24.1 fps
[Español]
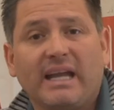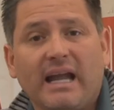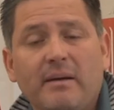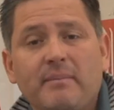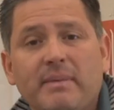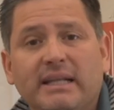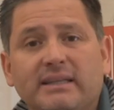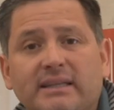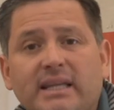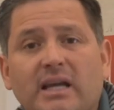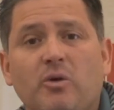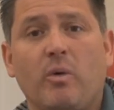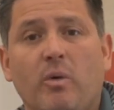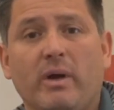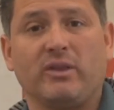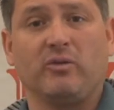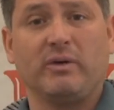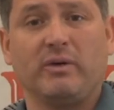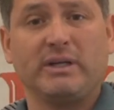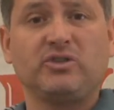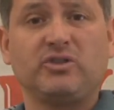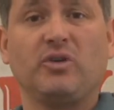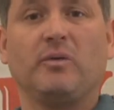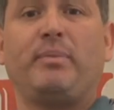lógicamente,
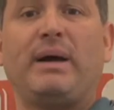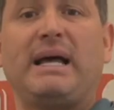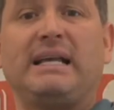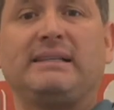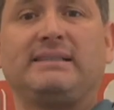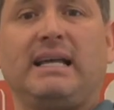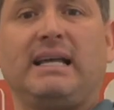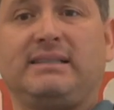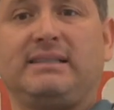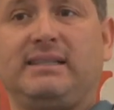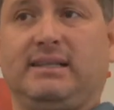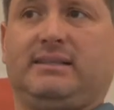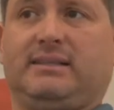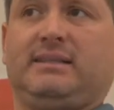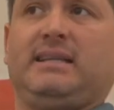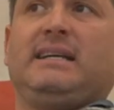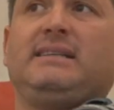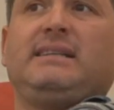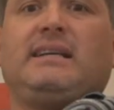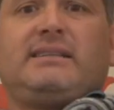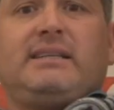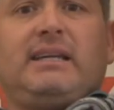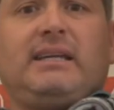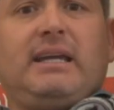cuando esto pasa, si
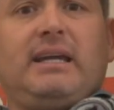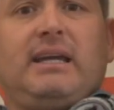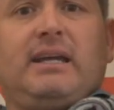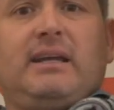estás